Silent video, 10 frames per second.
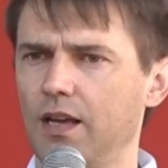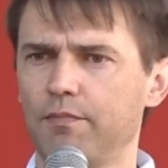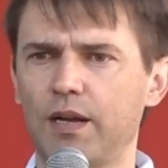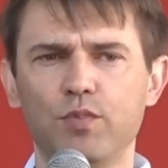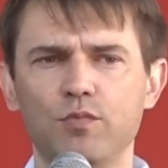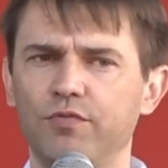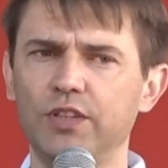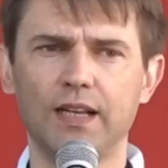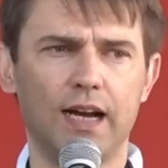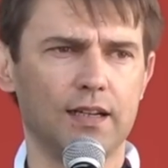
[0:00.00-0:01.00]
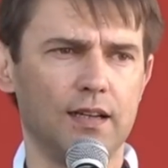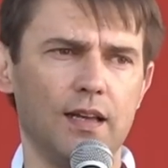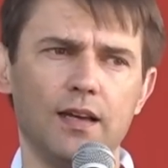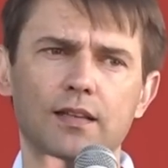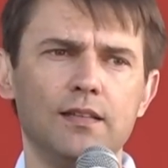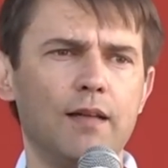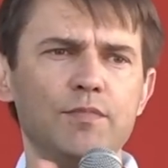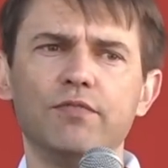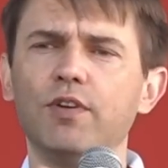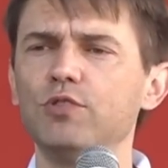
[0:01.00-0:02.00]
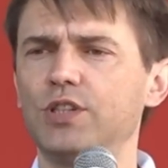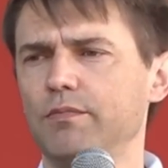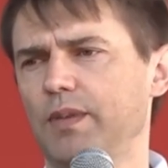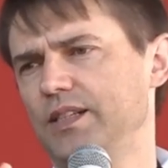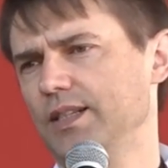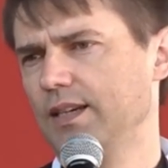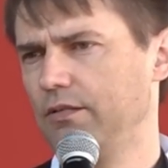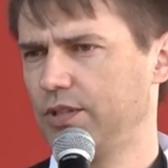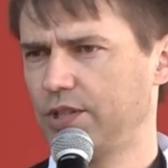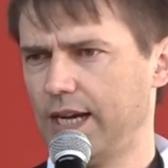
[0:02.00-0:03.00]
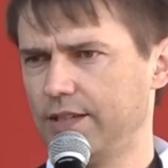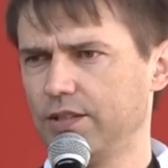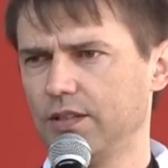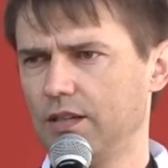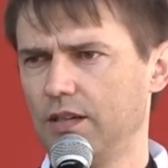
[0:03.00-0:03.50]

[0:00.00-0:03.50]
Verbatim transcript: Pan Bóg mówi tak: Dla mnie wołczyn będzie cały czas.